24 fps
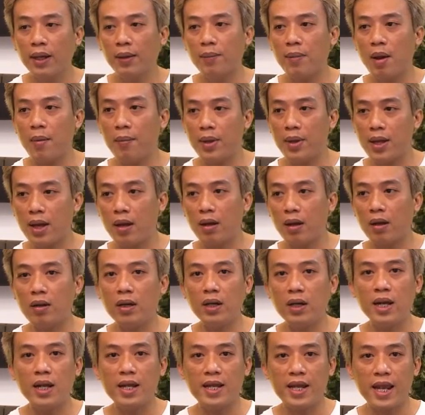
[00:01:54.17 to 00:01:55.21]
Mâm bây giờ nó
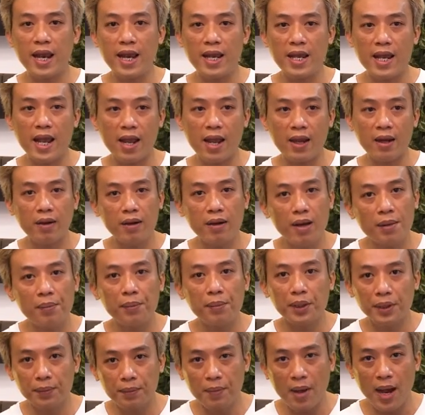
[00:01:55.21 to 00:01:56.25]
rất là nhẹ nhàng, rất là
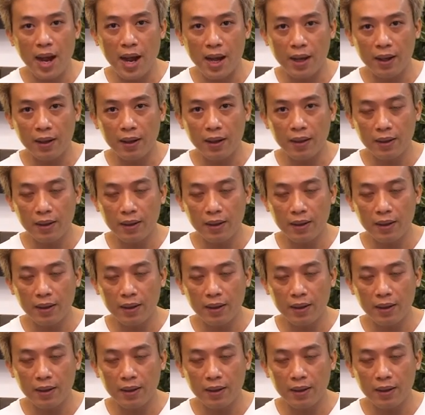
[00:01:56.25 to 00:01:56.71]
mượt mà.